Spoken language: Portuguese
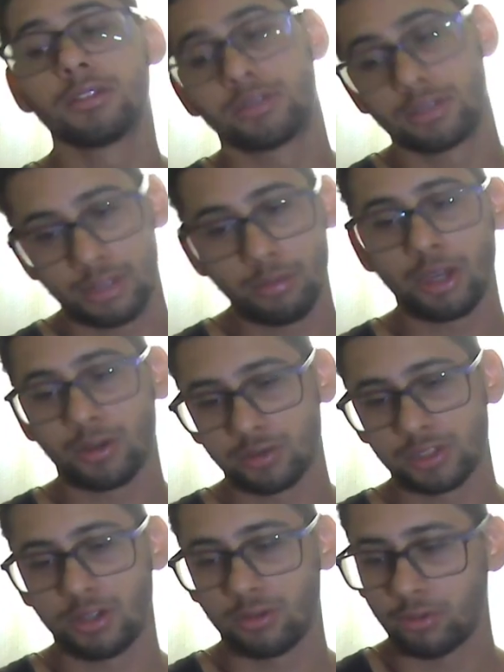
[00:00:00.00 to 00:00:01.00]
Também
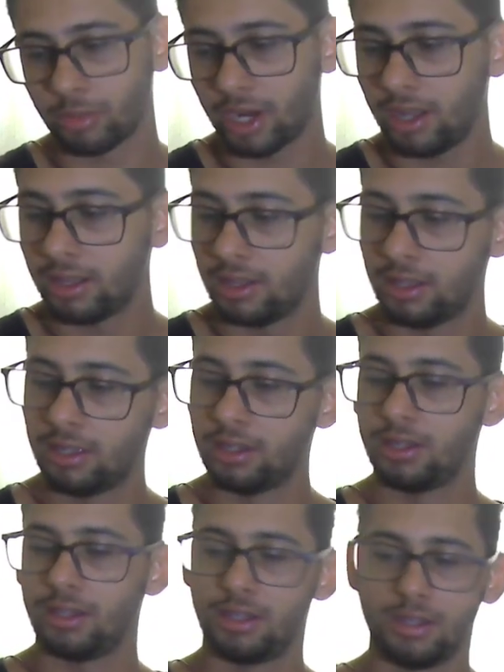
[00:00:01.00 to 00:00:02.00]
aconselho comprar.
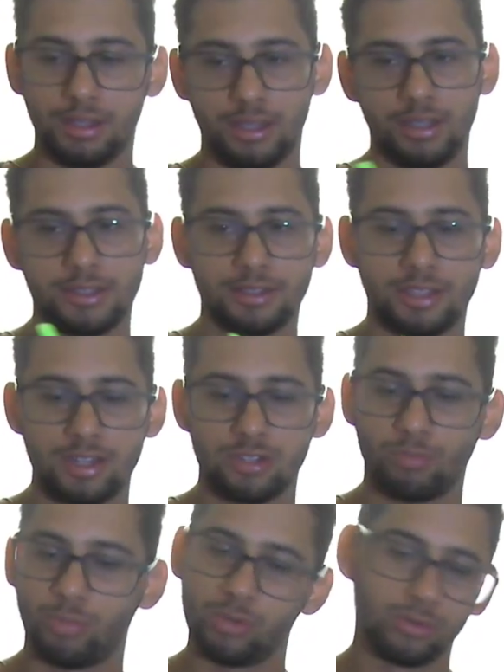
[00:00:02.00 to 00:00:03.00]
Esse trem de
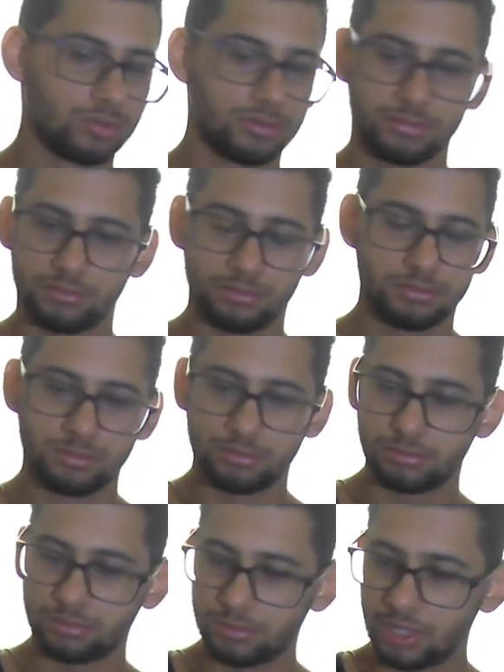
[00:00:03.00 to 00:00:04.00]
pouso
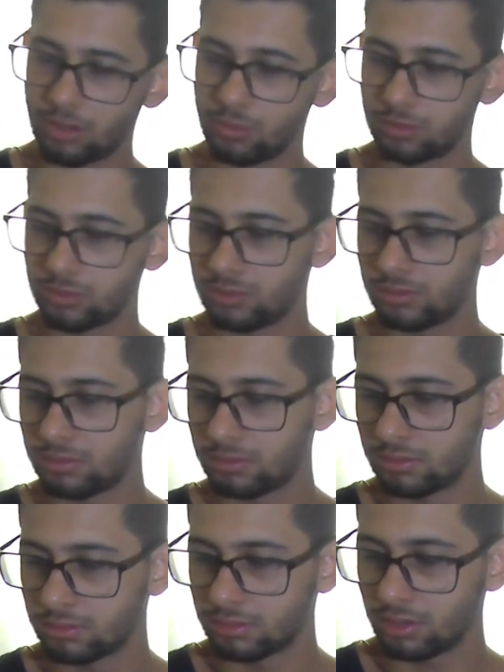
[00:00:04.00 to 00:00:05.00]
não uso,
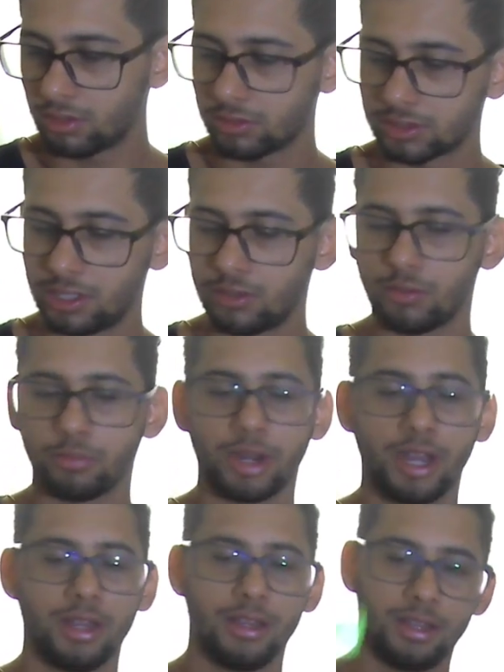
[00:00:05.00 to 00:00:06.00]
não aconselho
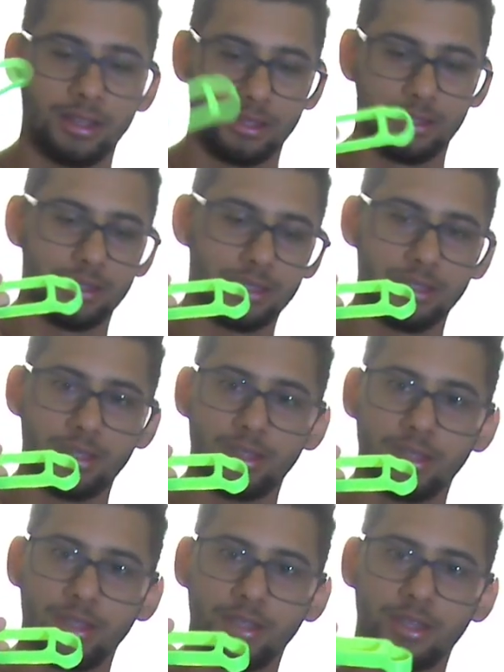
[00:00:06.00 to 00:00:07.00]
comprar. E
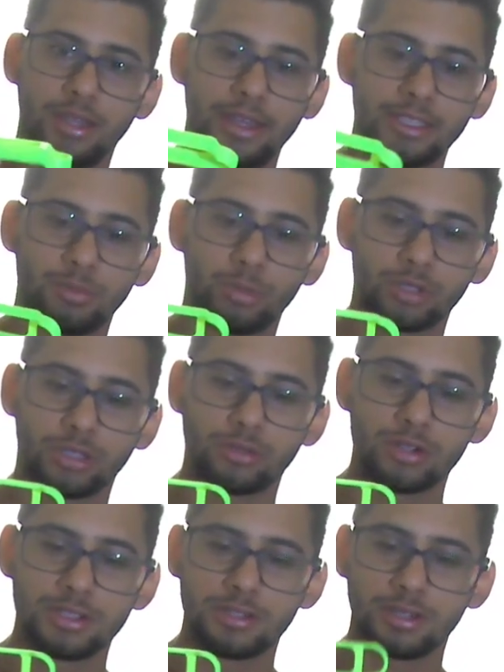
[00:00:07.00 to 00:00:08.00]
esse
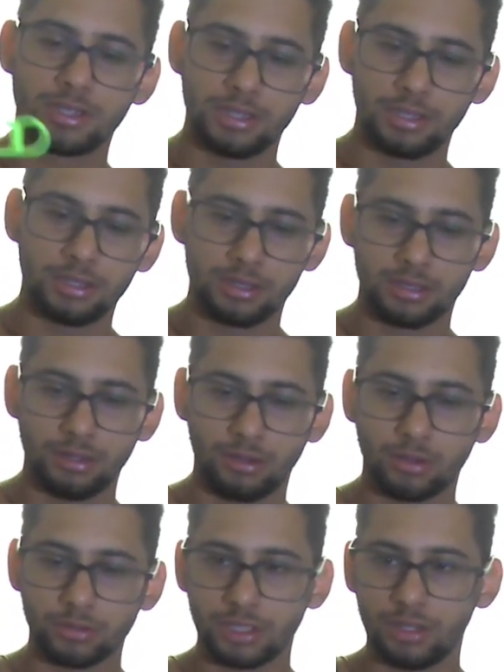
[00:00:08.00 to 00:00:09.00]
protetorzinho aqui eu
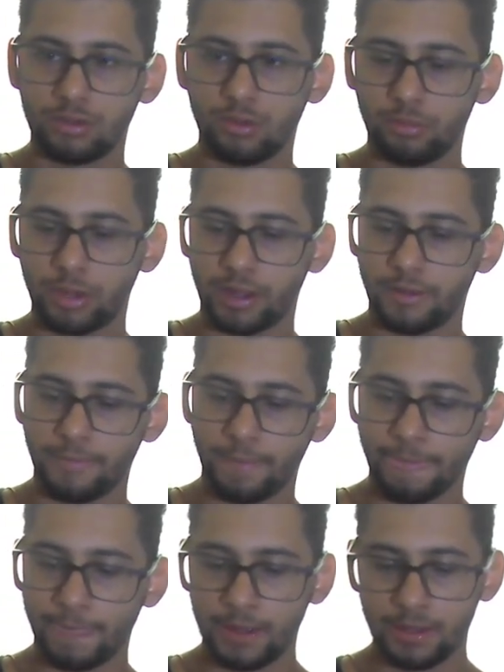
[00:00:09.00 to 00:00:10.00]
aconselho comprar.
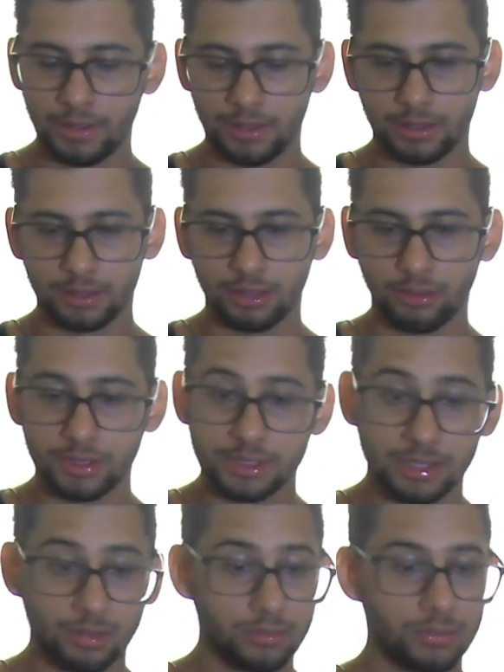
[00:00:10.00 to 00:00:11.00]
Então esses
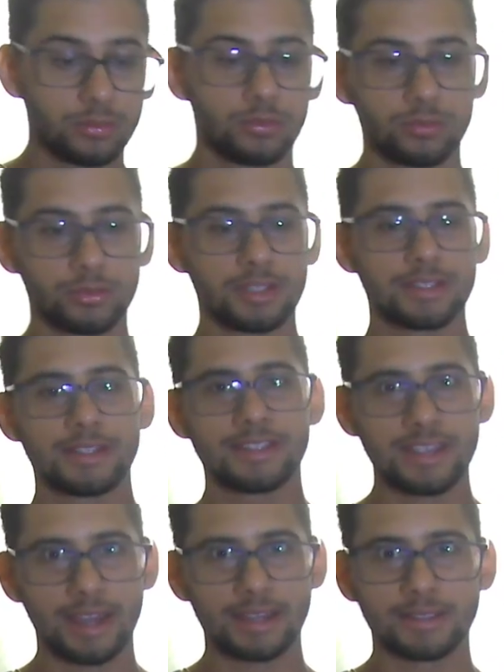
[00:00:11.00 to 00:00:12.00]
são os
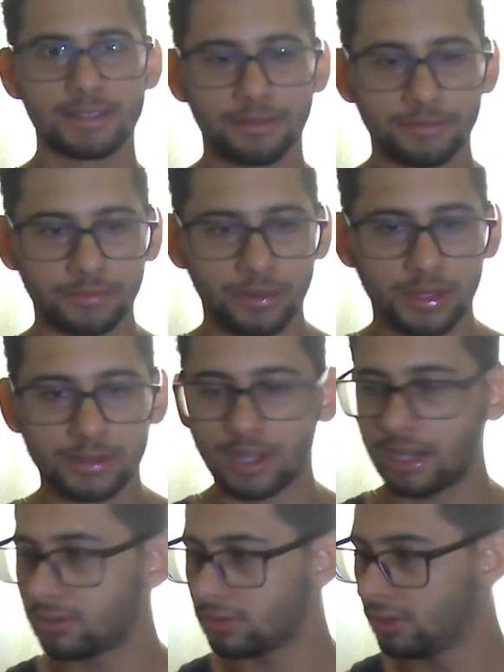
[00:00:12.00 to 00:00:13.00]
essenciais,
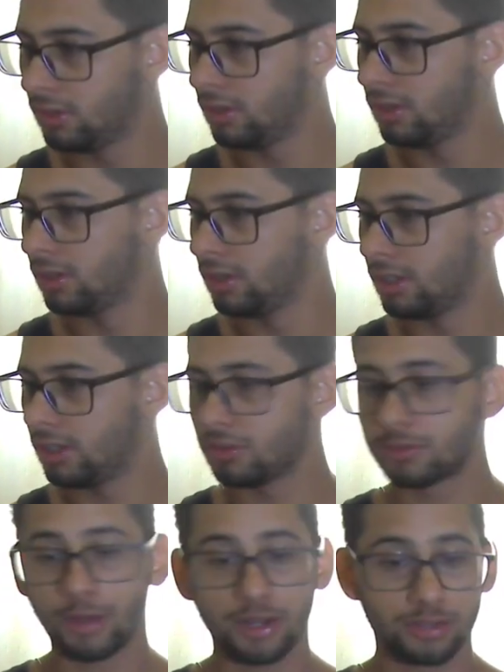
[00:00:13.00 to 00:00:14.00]
certo? Eu
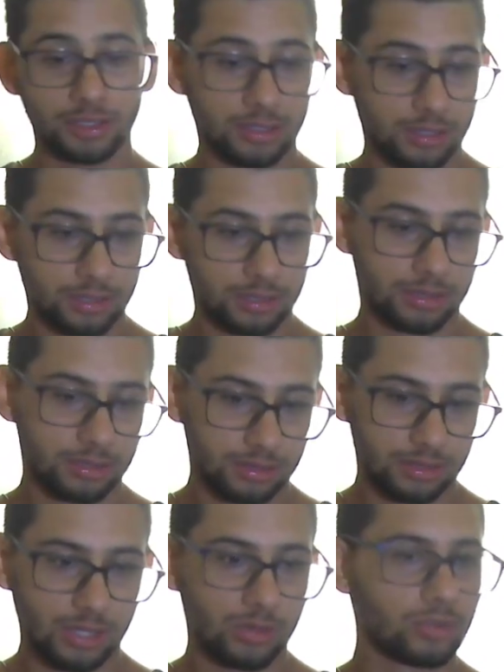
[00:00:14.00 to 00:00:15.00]
espero que
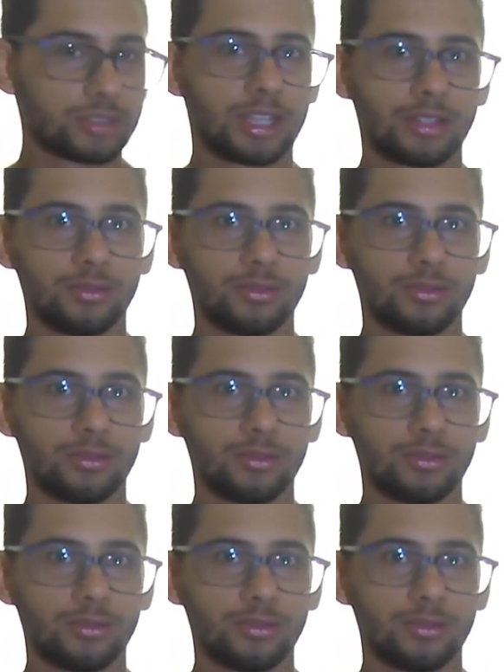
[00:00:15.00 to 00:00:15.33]
tenham gostado